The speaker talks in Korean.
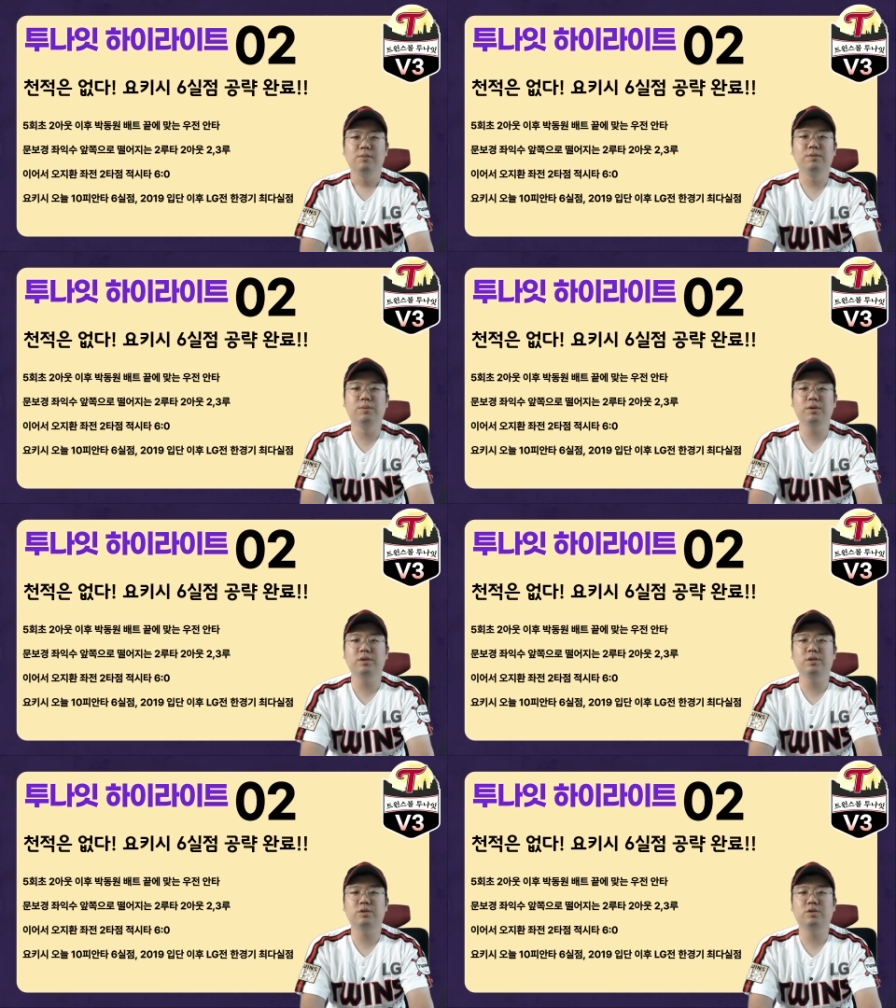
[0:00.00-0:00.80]

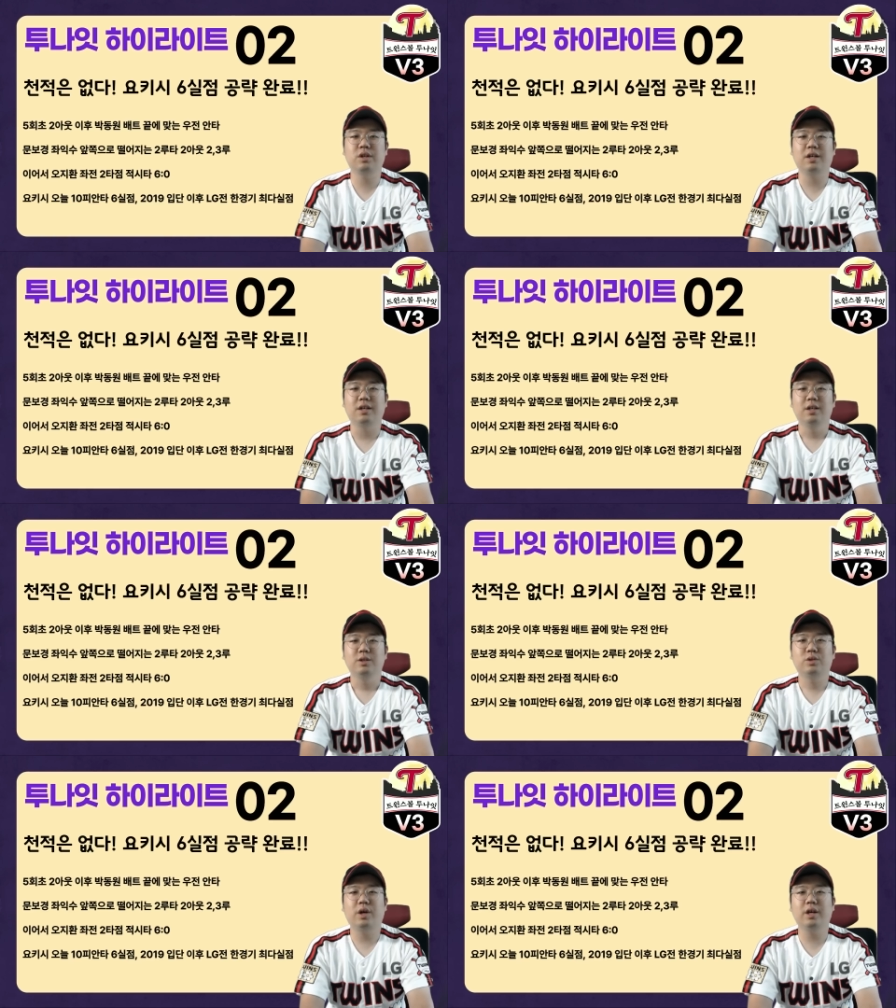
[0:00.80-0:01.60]
문보경 선수가
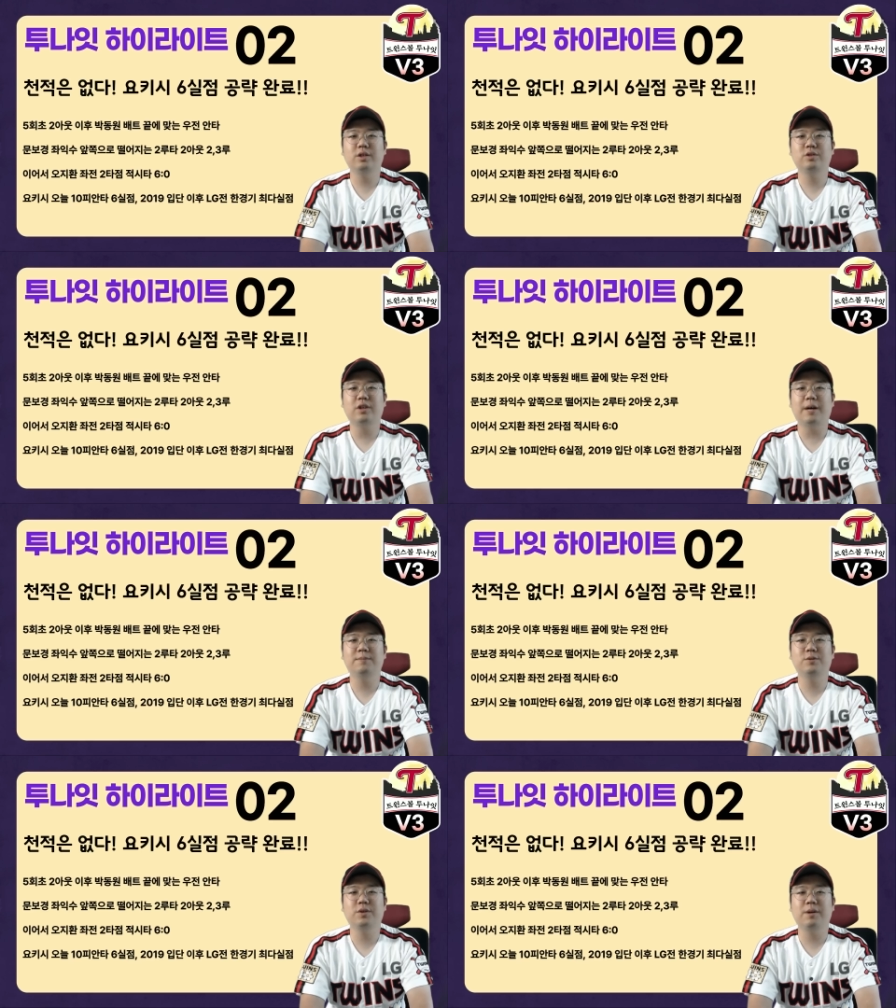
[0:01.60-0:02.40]
좌익수
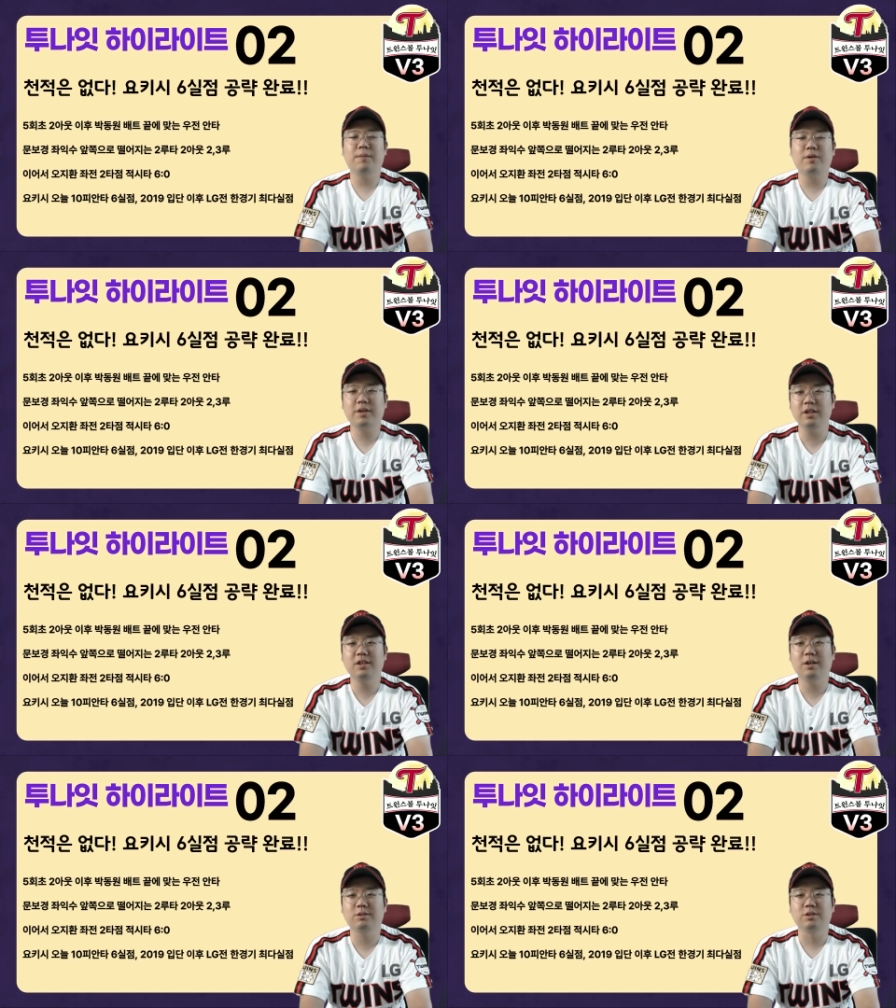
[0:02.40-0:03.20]
앞쪽에 먹힌
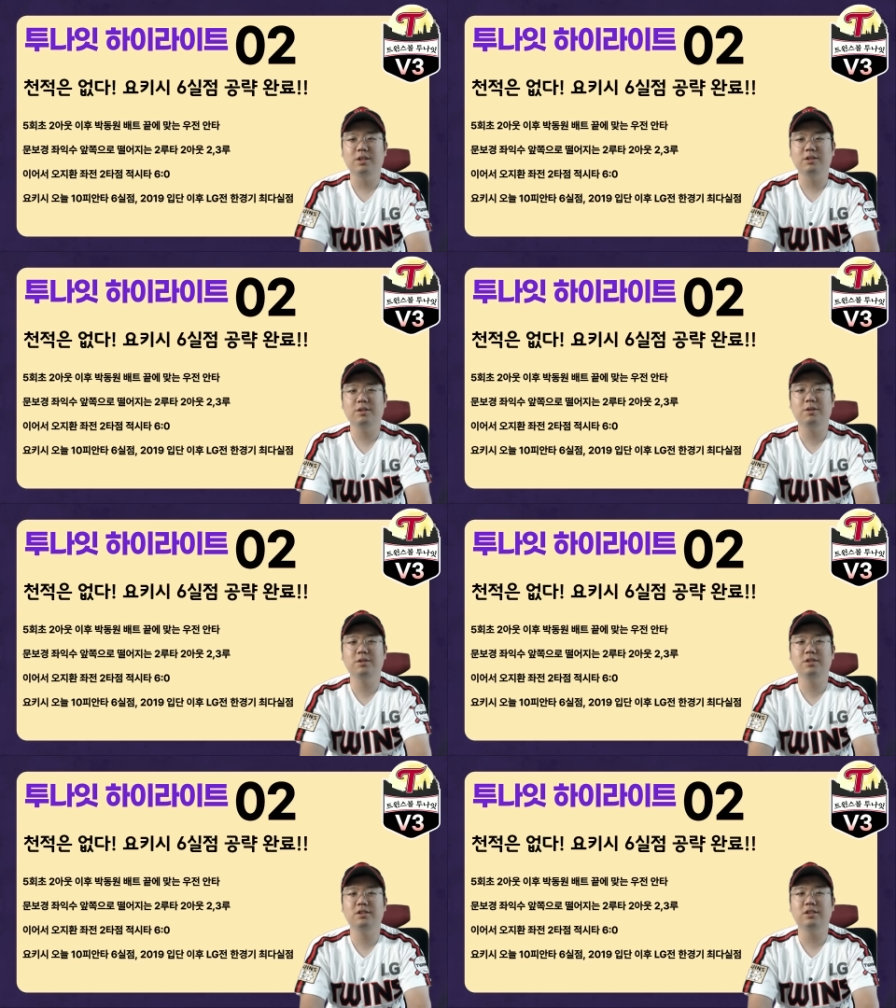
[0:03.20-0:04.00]
타구 어,
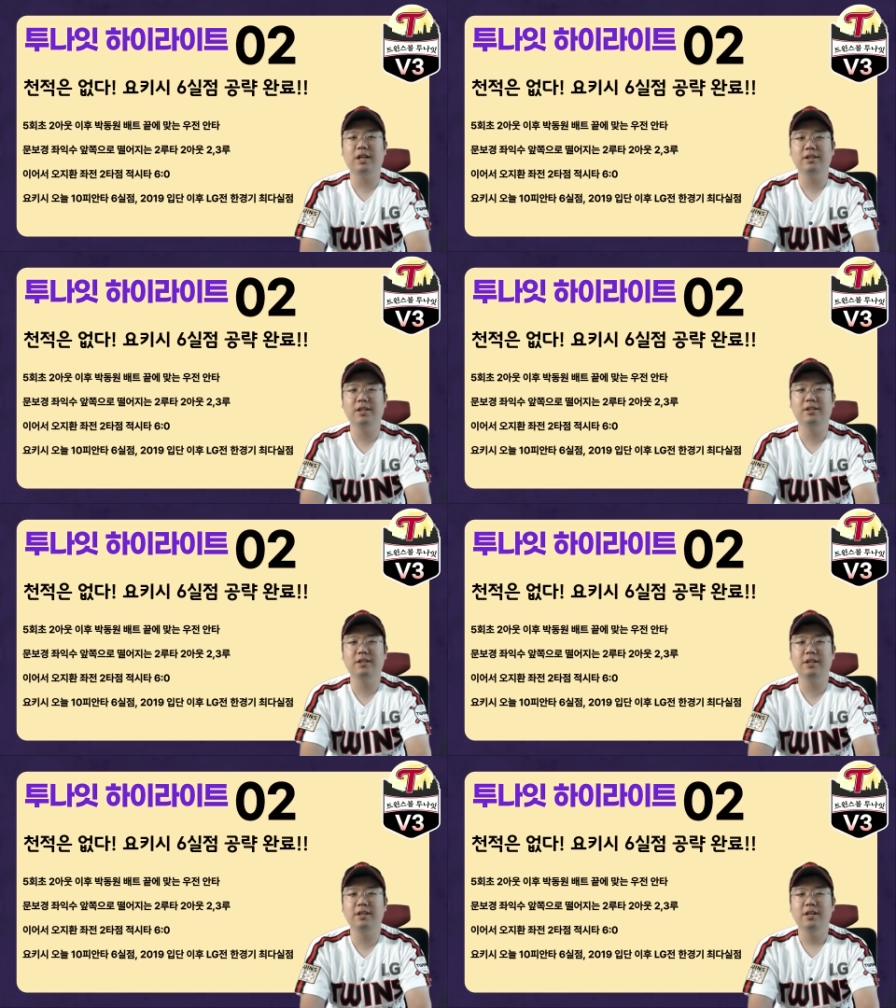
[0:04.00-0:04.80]
떨어지는 안타
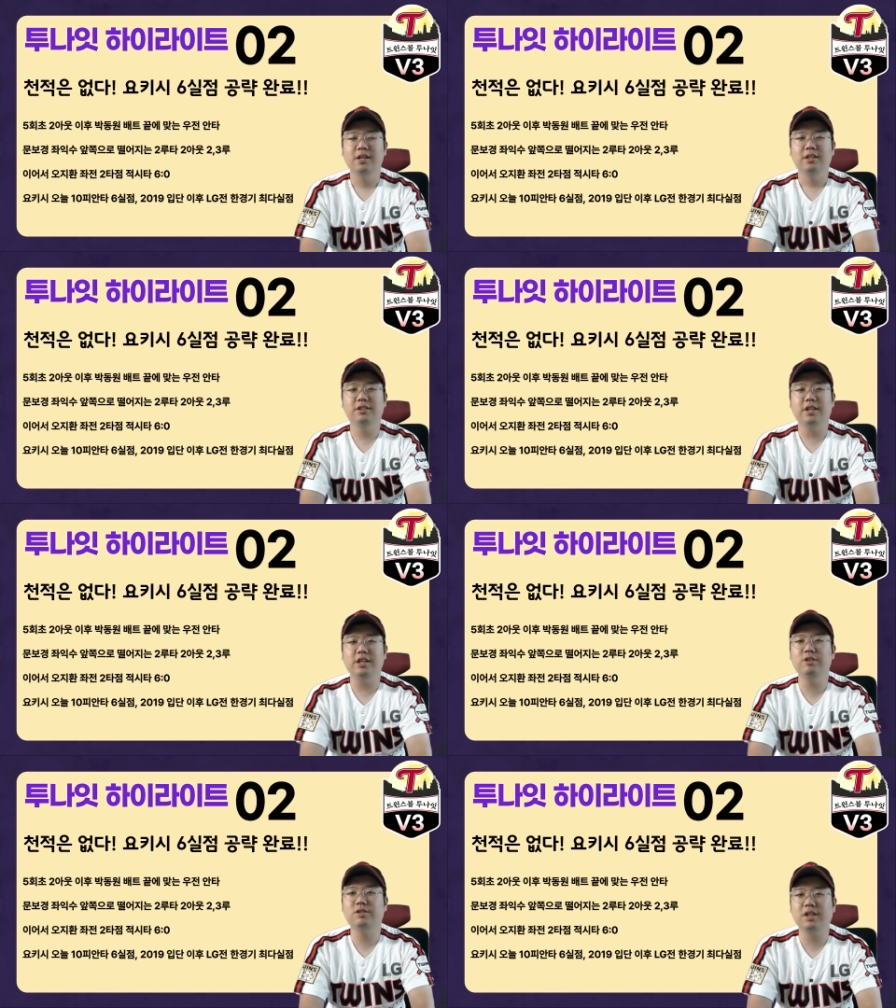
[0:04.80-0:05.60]
때 이제
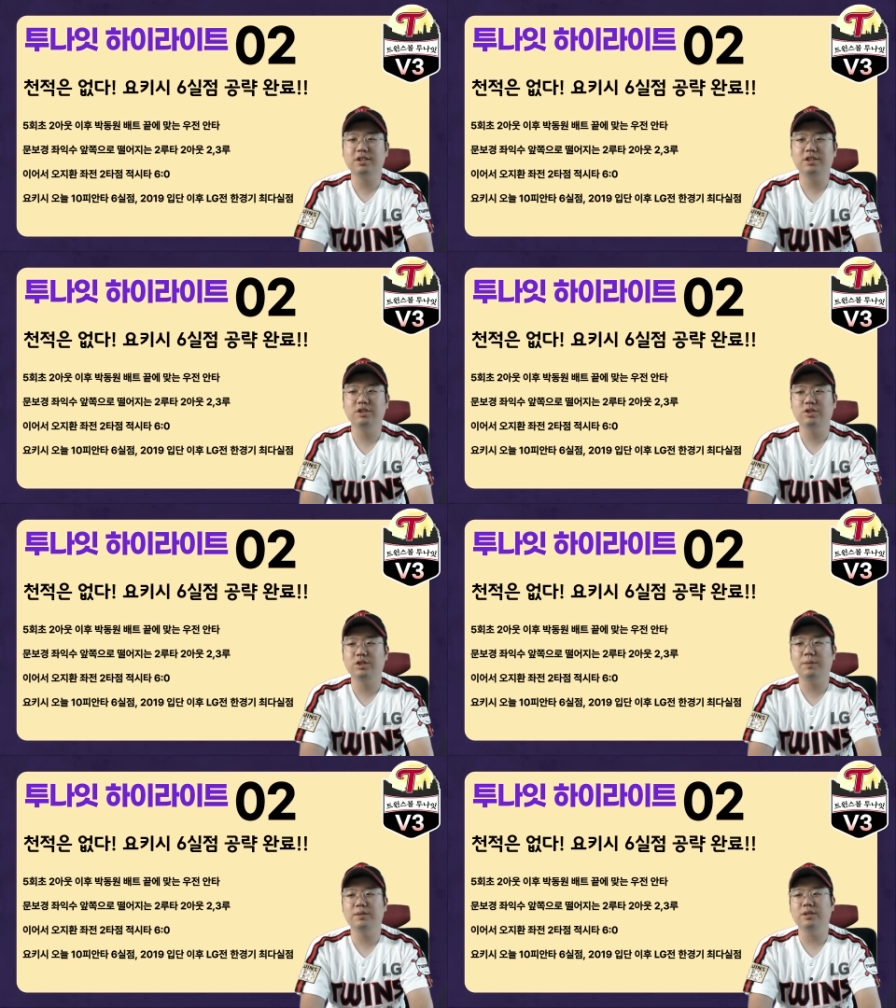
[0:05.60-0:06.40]
이 루까지
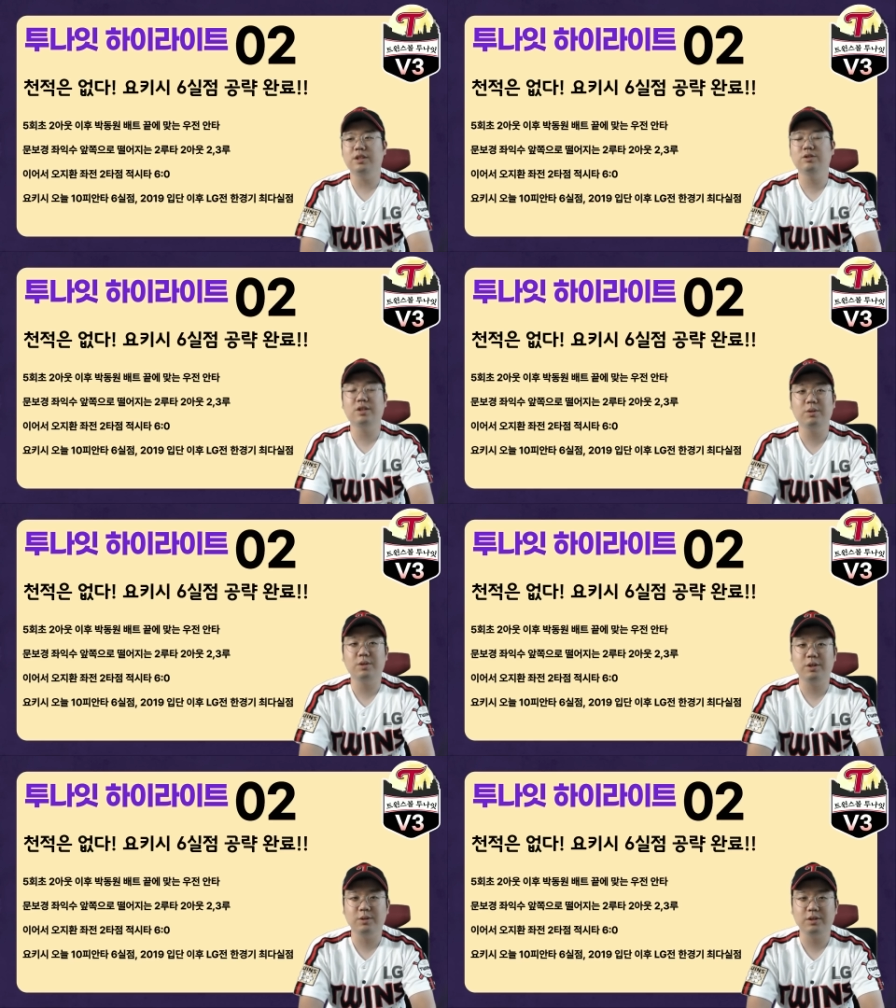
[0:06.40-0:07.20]
진출하면서 이 루타로
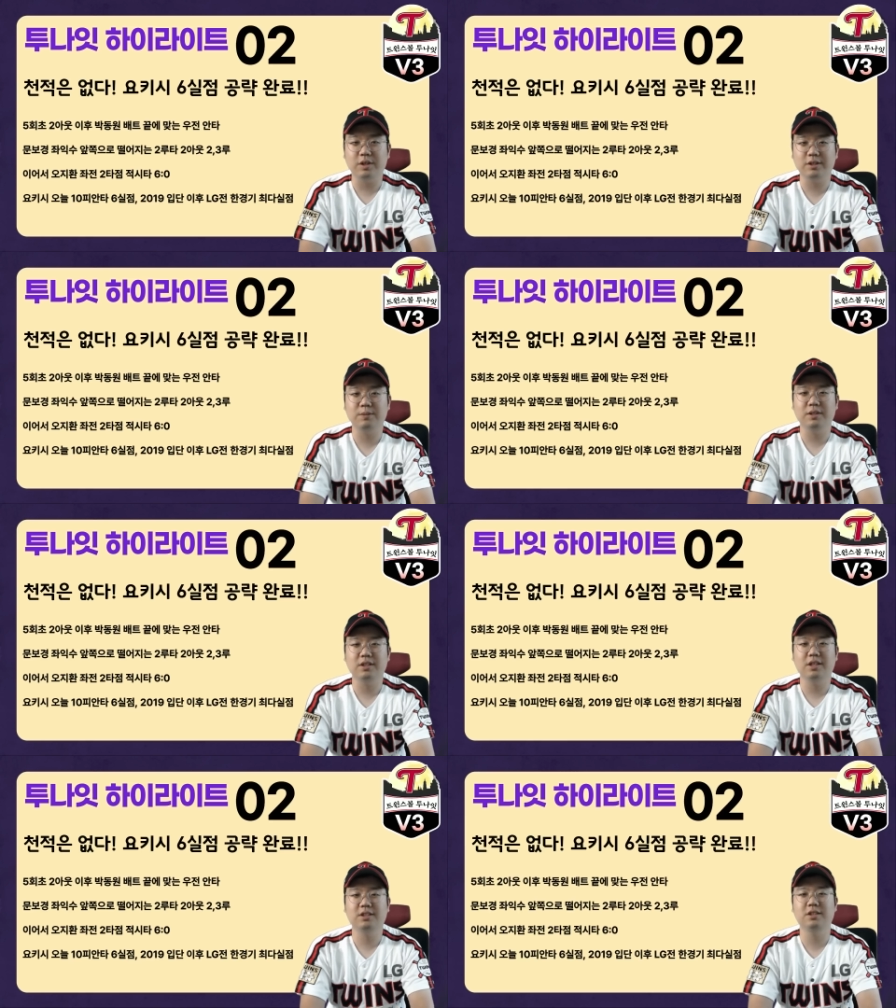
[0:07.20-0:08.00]
기록이 됐습니다.
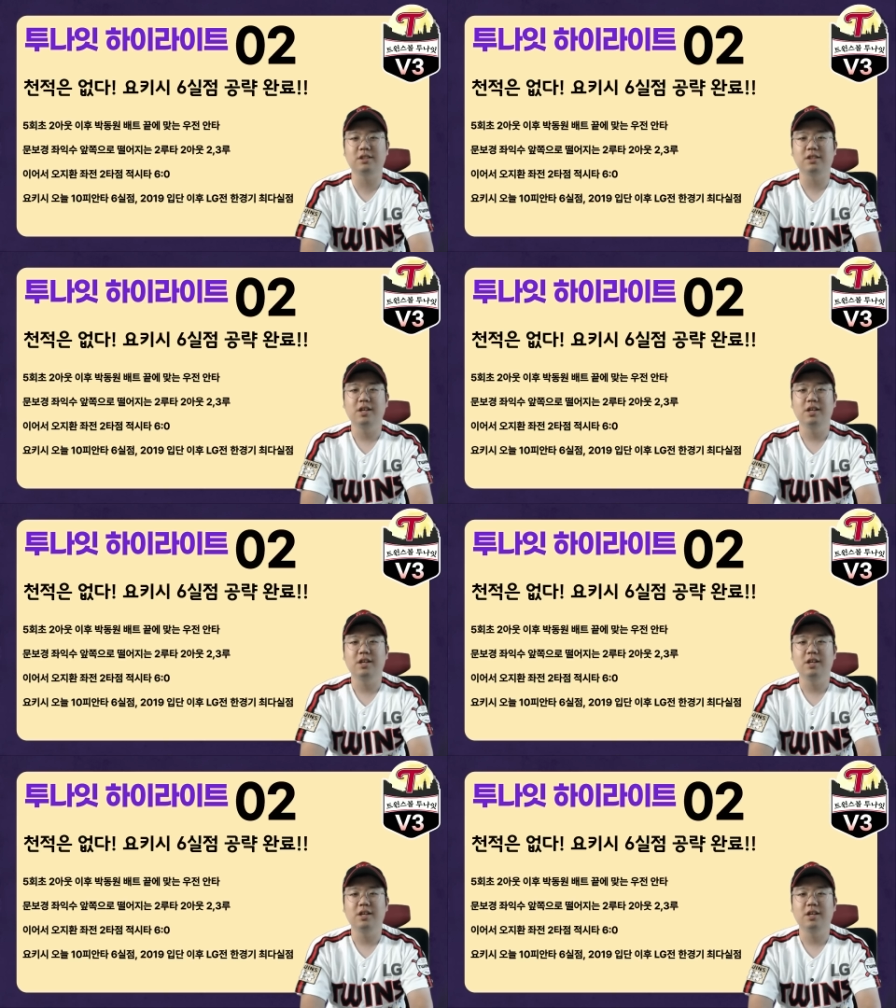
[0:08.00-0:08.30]
사실은